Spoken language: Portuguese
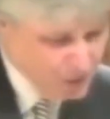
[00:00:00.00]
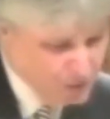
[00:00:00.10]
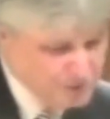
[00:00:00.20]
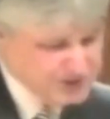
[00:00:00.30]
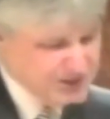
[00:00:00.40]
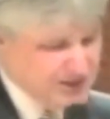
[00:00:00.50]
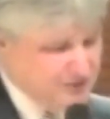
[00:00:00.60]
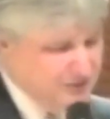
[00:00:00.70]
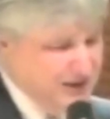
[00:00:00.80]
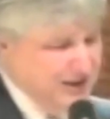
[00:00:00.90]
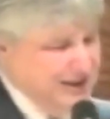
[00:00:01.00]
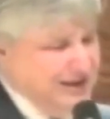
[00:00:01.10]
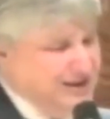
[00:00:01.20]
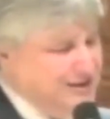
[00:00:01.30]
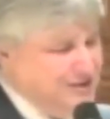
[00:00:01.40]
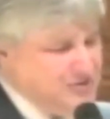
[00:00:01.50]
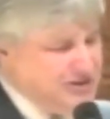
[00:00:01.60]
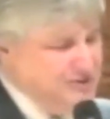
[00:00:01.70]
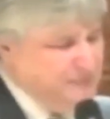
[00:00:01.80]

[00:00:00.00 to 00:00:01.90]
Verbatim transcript: corrupção e que não se